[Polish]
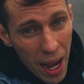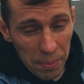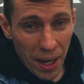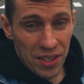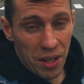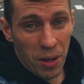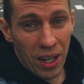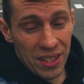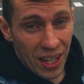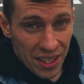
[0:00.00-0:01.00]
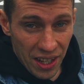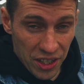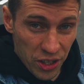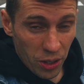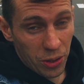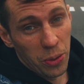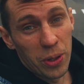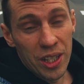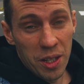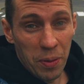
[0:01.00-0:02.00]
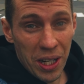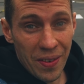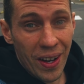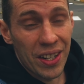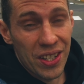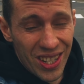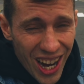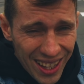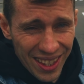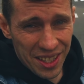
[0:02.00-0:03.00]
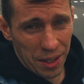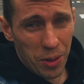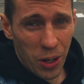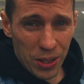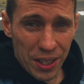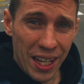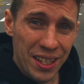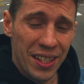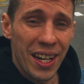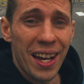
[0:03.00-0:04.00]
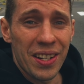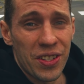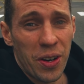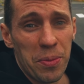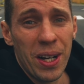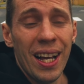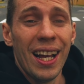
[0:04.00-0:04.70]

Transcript: małym mieście mogę stać na środku ulicy, ponieważ żadne samochody tędy nie jeżdżą.